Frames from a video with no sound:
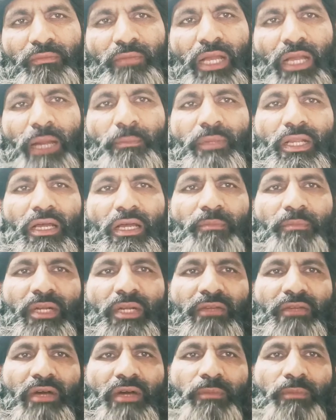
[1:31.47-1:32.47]
मैं अपना
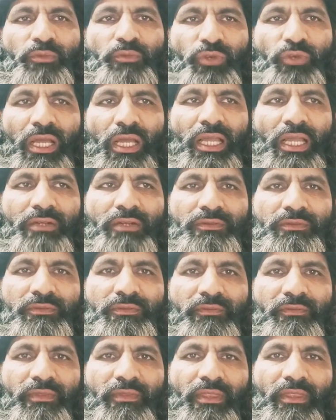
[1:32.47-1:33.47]
बटवा भूल आया हूं
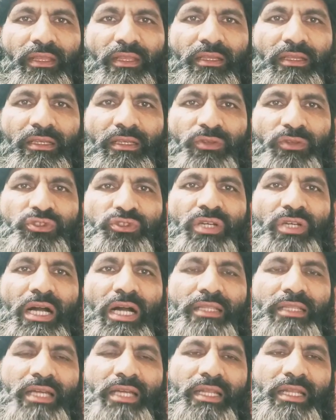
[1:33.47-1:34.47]
उस
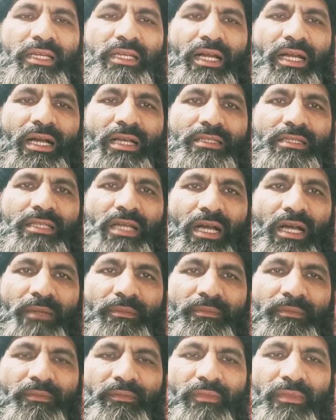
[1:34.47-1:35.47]
दुकानदार ने कहा
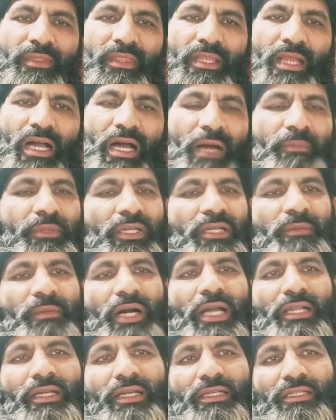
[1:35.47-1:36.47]
साहब आप भी
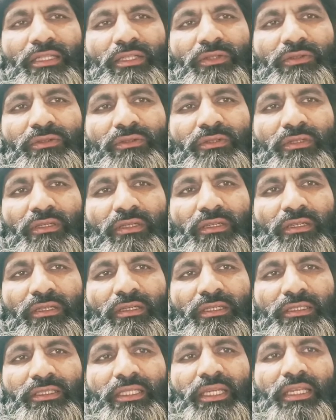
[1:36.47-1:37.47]
कमाल करते हो
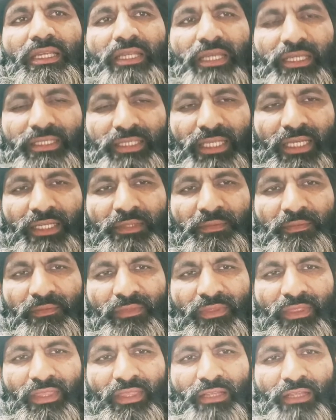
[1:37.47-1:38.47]
ये ले जाए
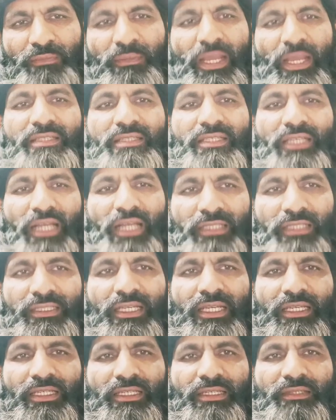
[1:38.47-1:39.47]
पैसे आ
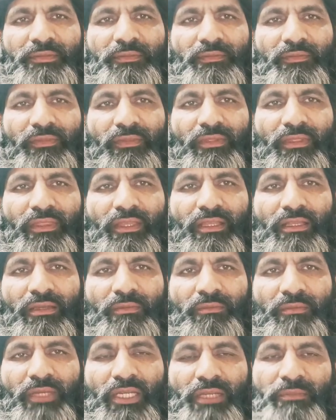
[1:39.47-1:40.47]
जाएंगे
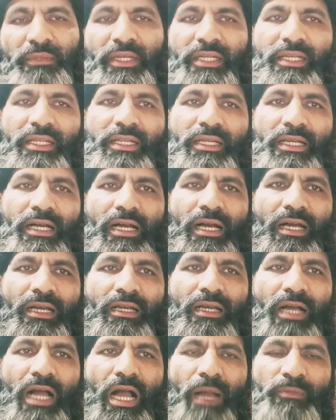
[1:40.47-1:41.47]
मेरे बेटे ने कहा
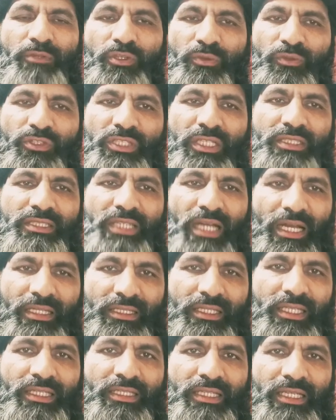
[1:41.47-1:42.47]
आप तो मुझे
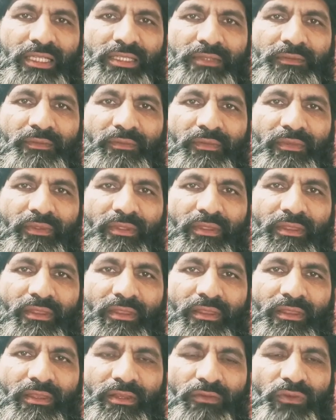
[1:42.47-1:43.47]
जानते ही नहीं
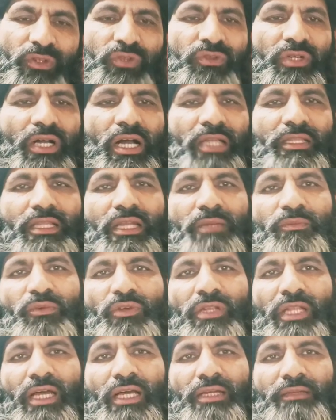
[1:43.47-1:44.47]
वह दुकानदार
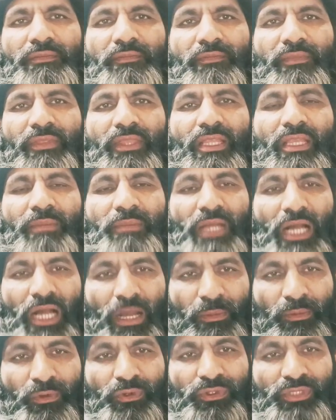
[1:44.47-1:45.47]
बोला कि मैं
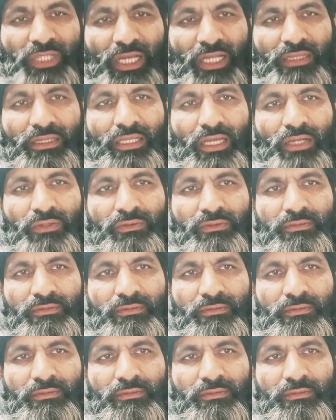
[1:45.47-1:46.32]
आपको जानता हूं